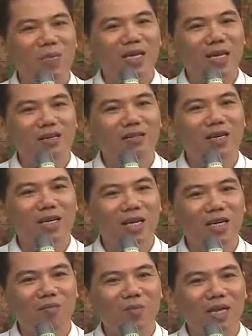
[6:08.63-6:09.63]
mà mình đang hướng
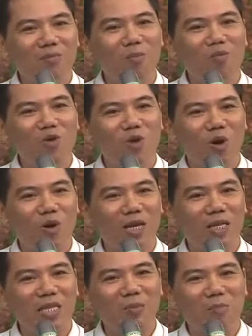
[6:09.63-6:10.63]
đến, mình mong muốn có
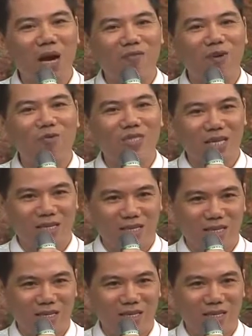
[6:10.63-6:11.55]
là tiền bạc và công danh.